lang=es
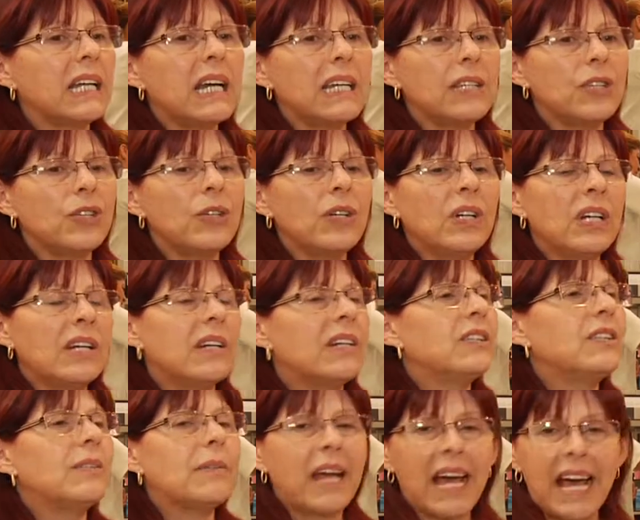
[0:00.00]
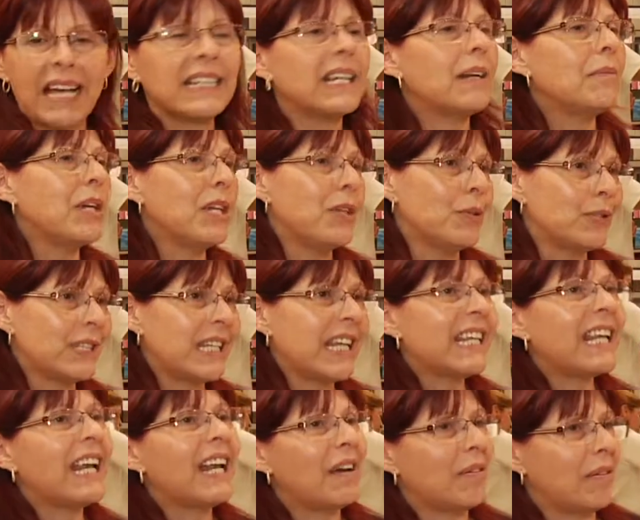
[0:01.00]
año. A través de
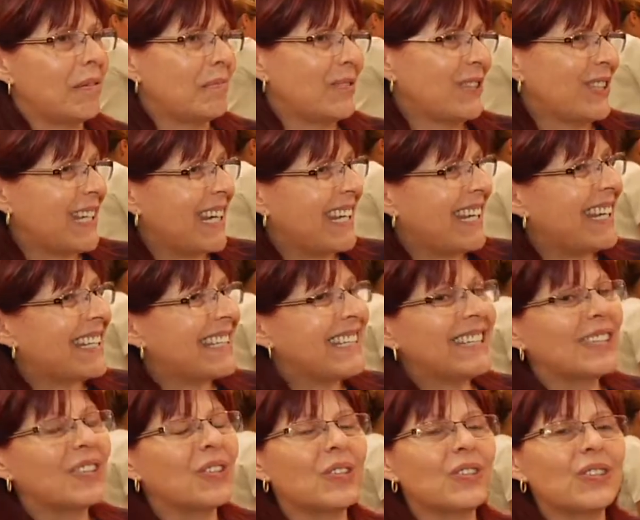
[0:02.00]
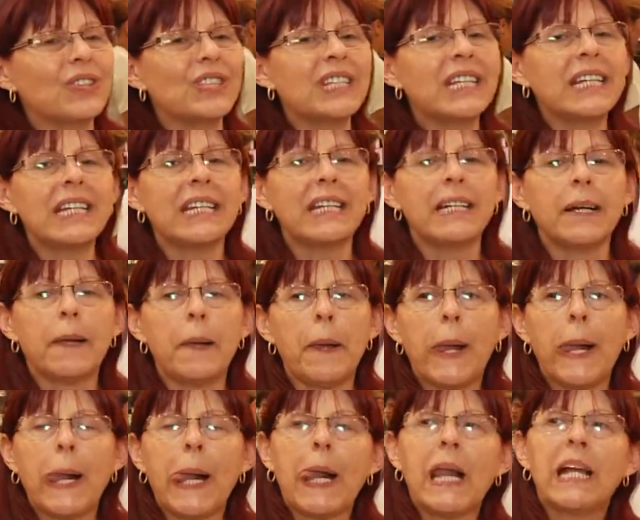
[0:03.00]
ustedes las vamos a ir haciendo conocer.
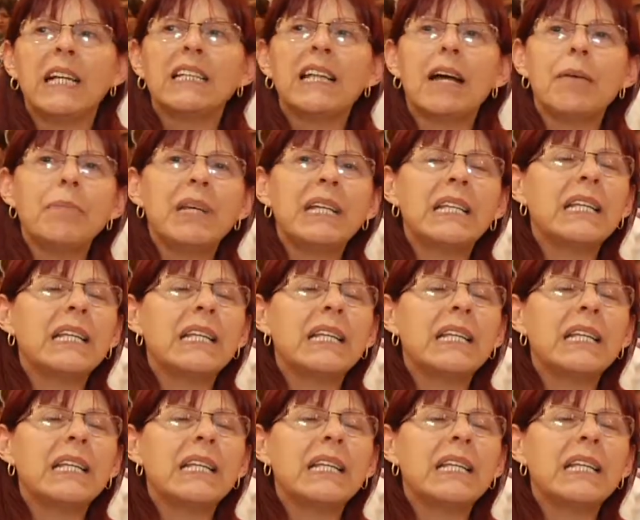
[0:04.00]
También